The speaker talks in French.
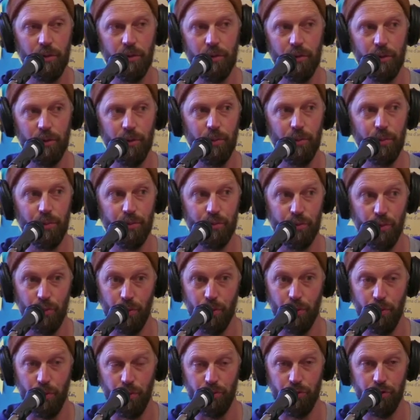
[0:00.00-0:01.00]
euh,
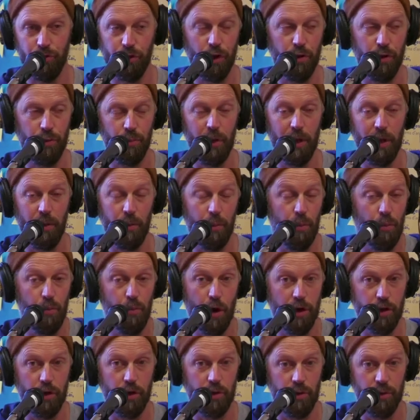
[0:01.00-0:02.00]
plutôt euh, jeunes, mais
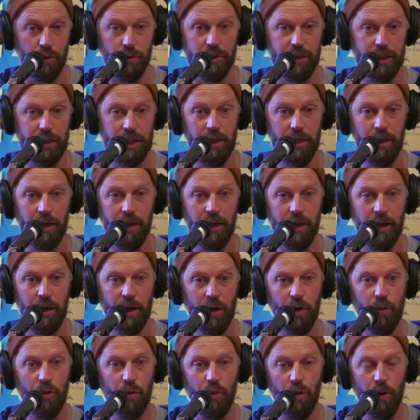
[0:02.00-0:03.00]
moins jeunes aussi,
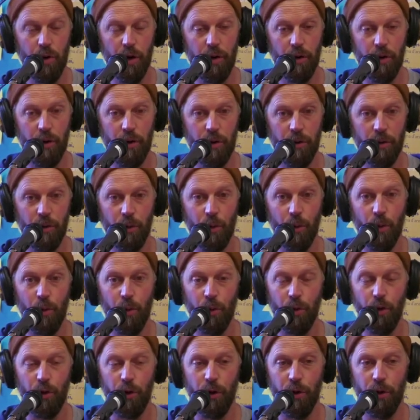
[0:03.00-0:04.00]
où euh, mm. en
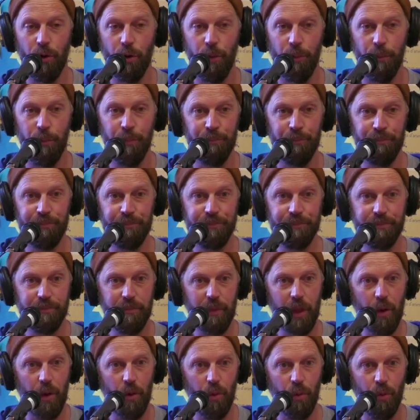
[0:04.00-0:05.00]
gros on leur
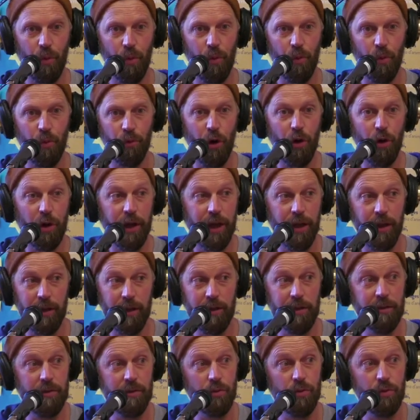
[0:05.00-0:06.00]
on,
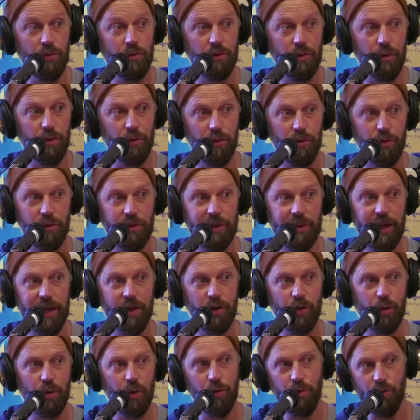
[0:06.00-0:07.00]
organise toutes sortes de
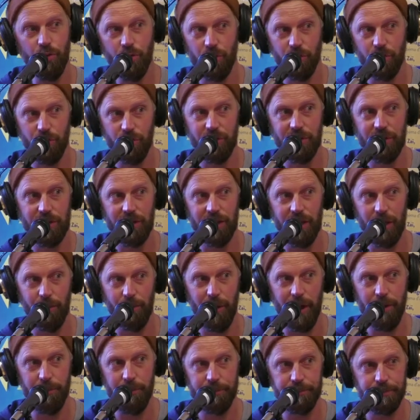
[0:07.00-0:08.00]
stages autour du
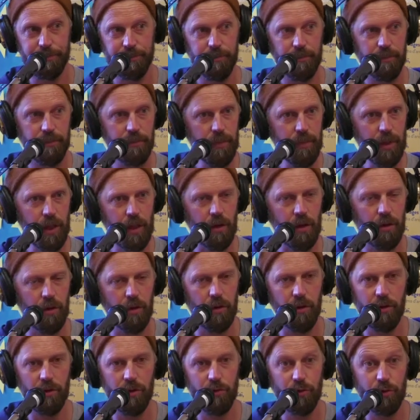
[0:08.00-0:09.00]
cinéma.
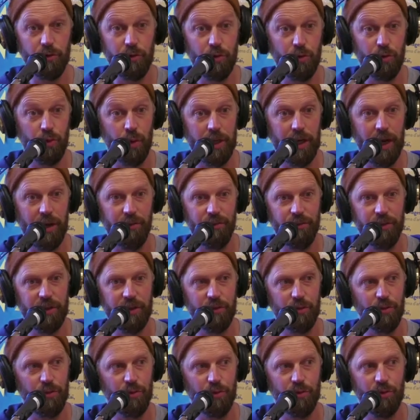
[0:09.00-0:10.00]
que ce soit de la
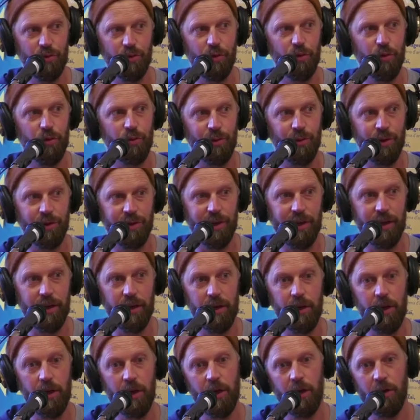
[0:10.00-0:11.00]
fiction, du documentaire,
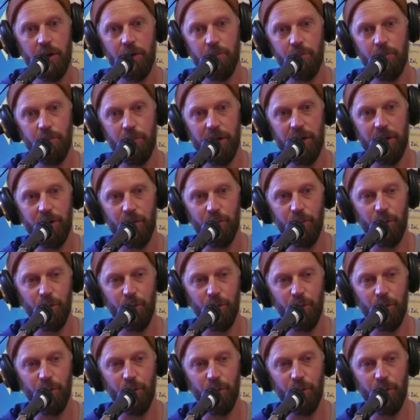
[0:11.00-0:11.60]
mais me